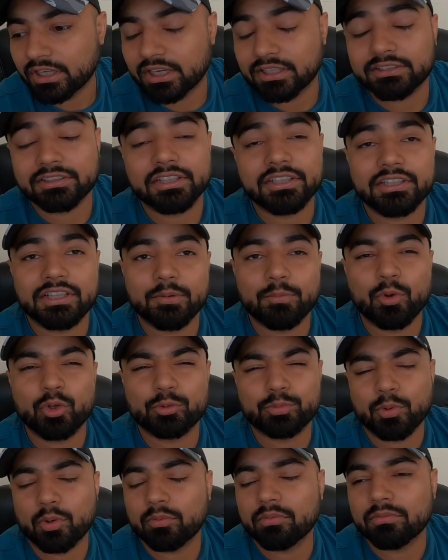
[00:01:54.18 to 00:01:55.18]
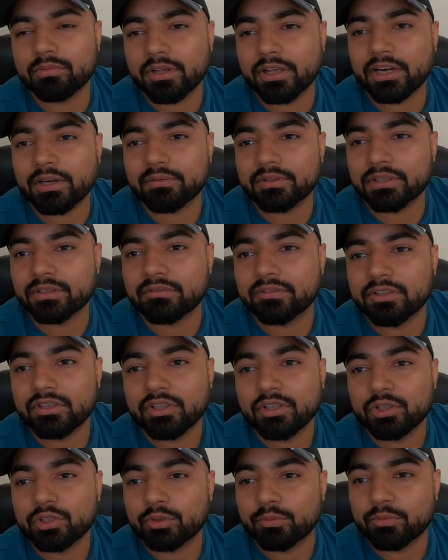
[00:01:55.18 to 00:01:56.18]
आता नहीं है बहुत प्रॉब्लम कर रहा है मतलब
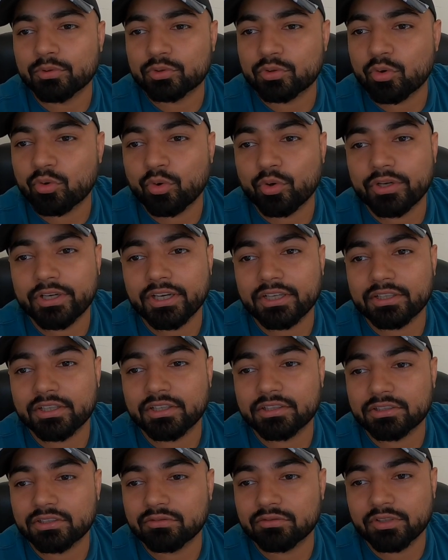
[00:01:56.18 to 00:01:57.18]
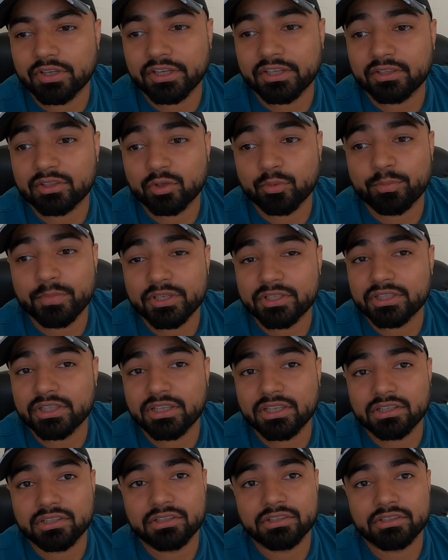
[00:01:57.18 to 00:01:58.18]
मैं उसको कांटेक्ट करता हूँ कि एक तो पैसे
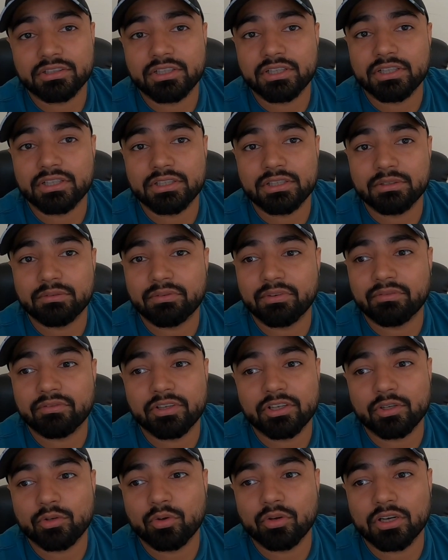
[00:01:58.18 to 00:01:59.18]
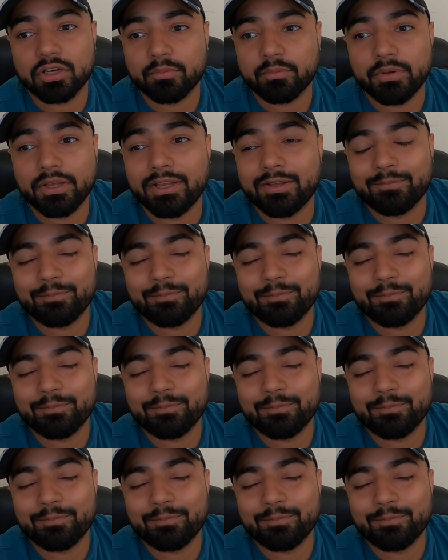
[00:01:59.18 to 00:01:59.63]
का कि फिफ्टी डॉलर में